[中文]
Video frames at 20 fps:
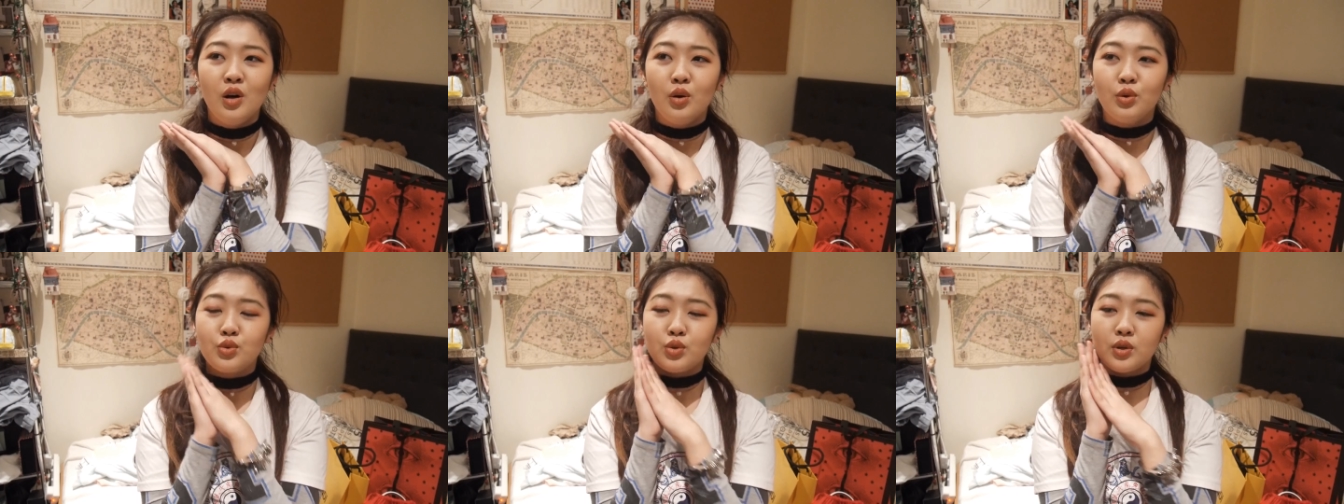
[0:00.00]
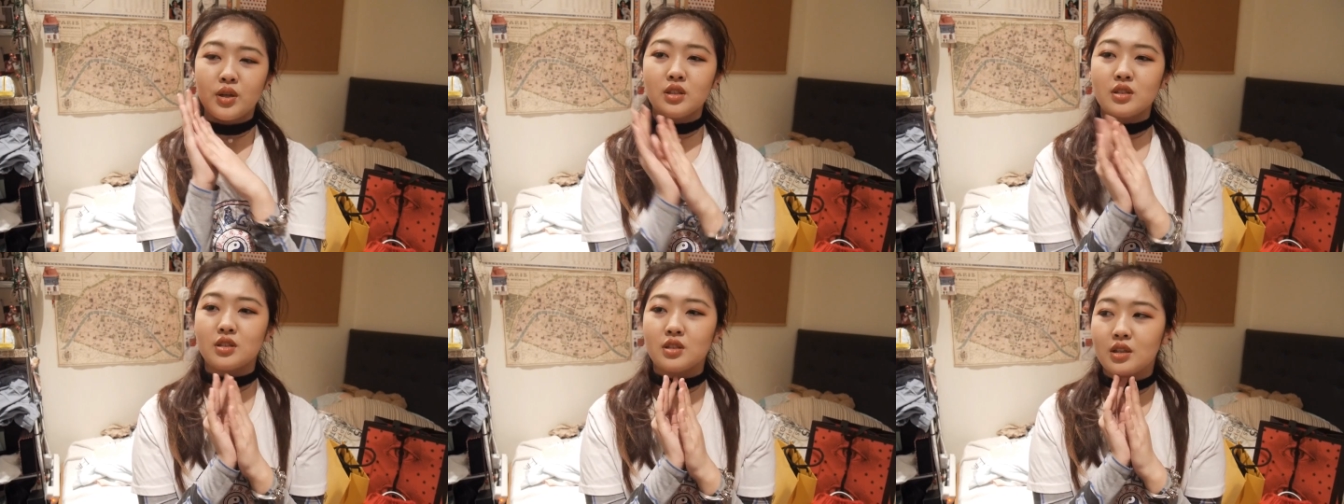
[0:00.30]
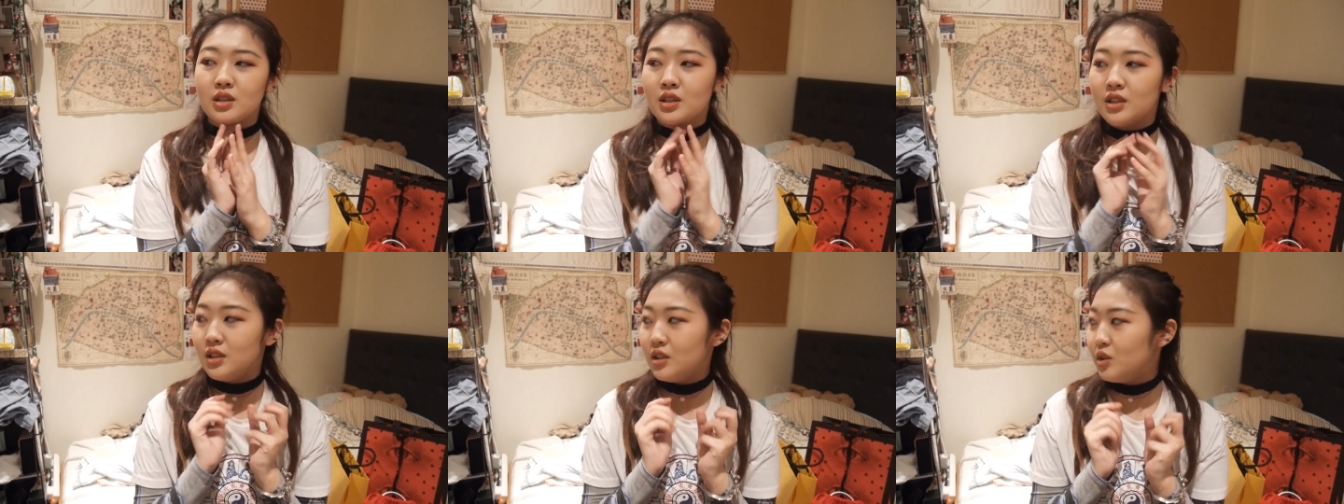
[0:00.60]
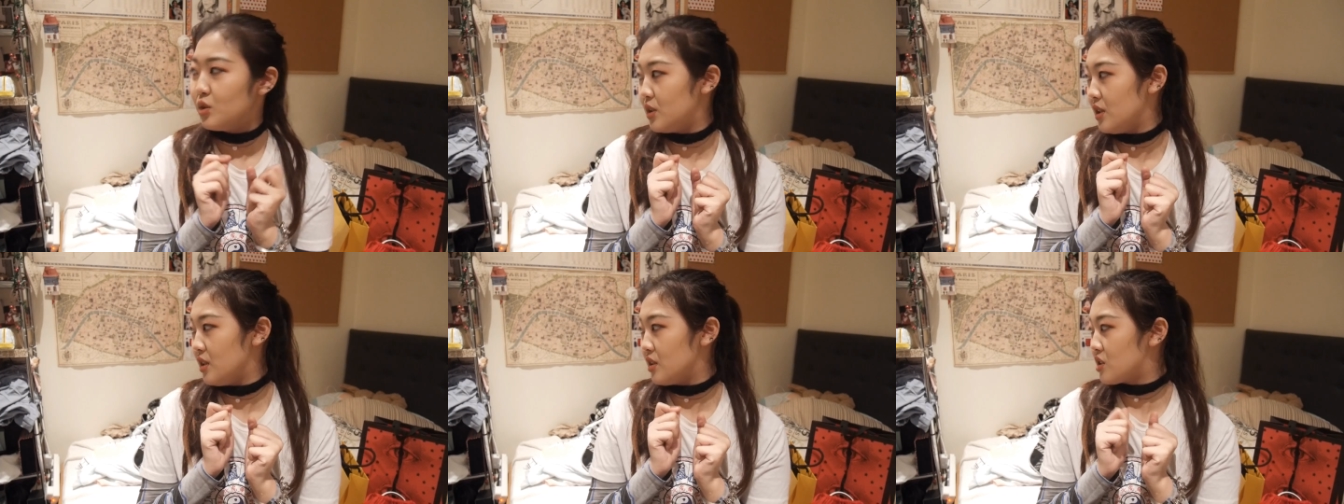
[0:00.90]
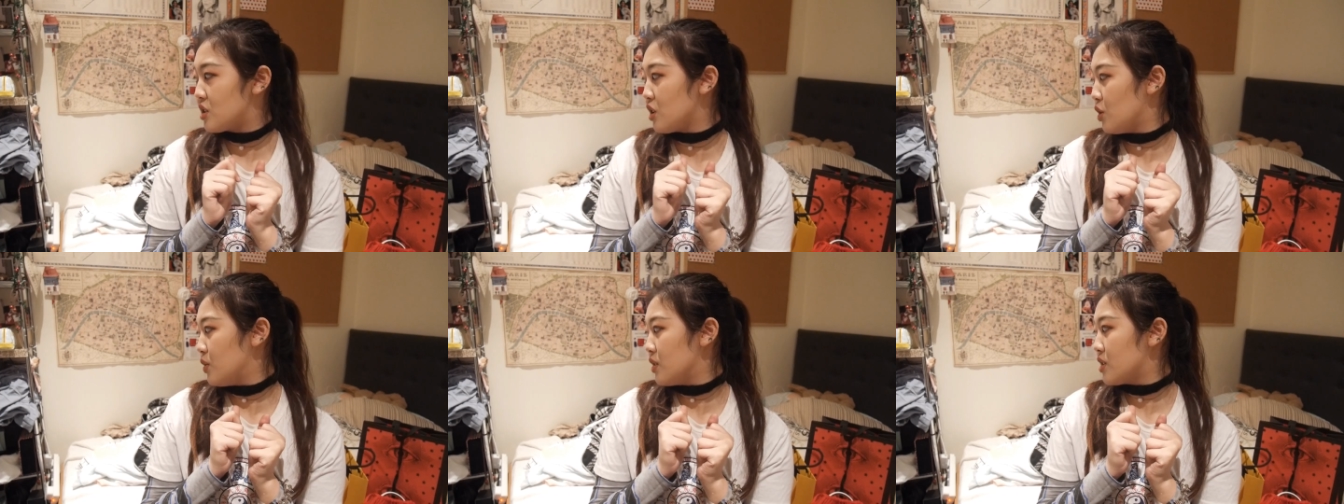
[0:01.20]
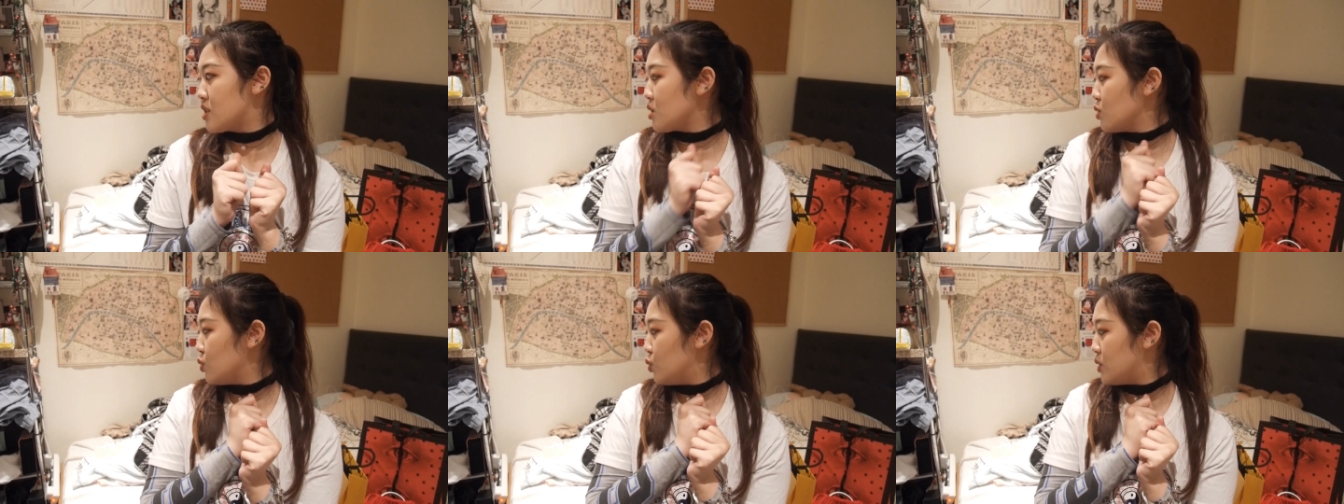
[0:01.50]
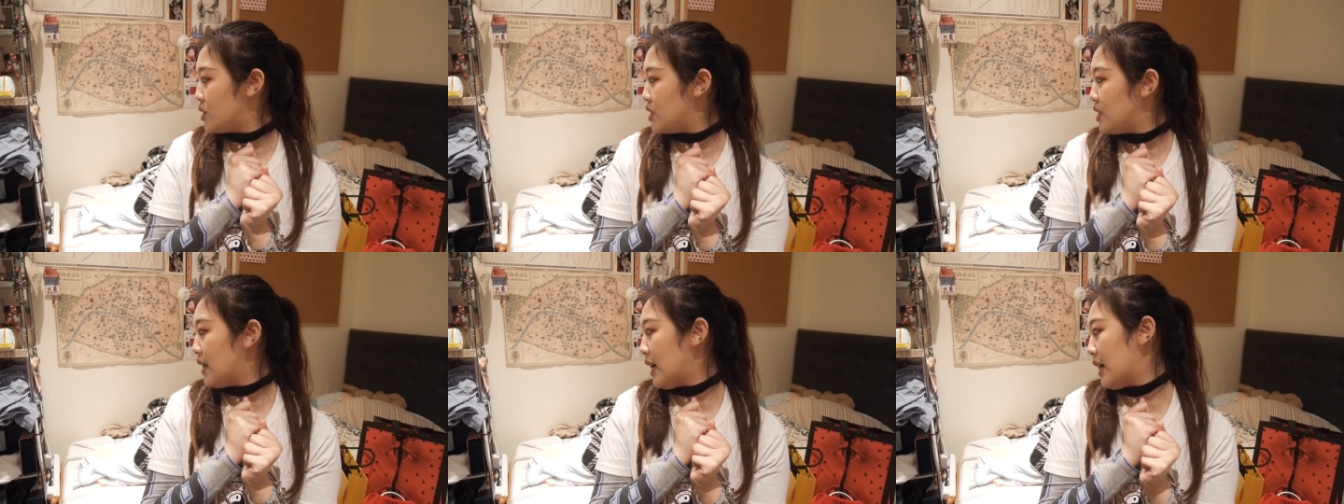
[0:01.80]
我就开始可以有点稍微肆无
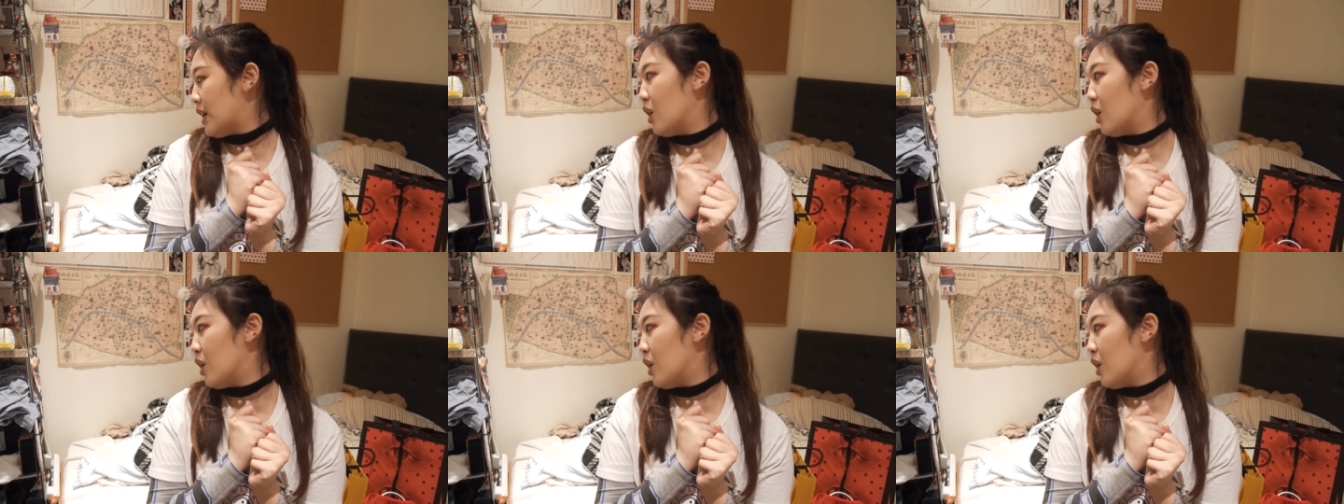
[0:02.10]
忌惮，